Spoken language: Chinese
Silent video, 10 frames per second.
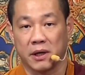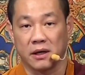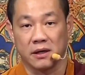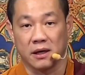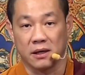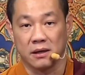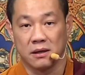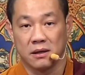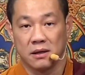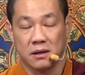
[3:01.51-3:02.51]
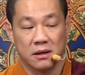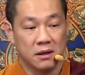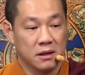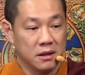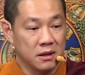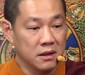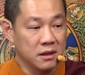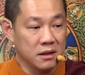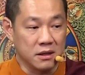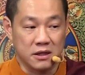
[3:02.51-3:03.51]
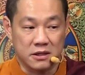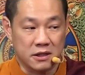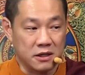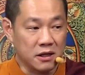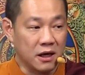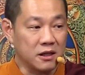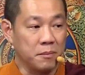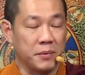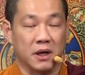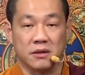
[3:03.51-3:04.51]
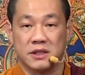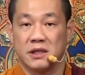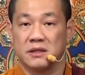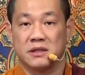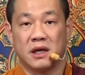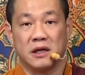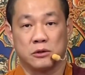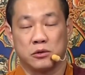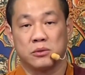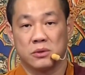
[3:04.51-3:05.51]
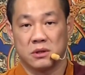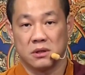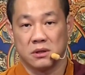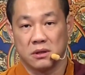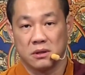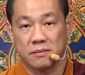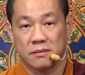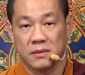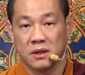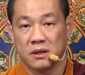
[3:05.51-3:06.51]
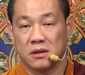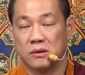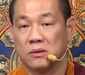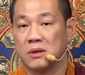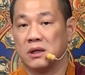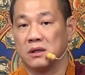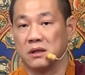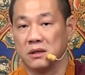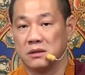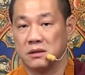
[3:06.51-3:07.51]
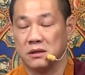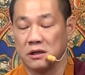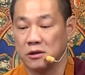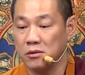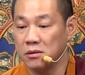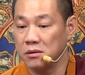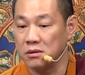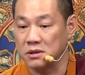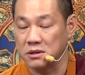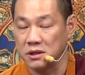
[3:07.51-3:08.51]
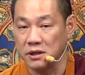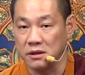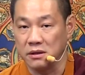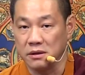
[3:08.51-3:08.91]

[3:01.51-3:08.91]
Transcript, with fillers: 培养，你其他的表现再出色，都可能是你堕落之因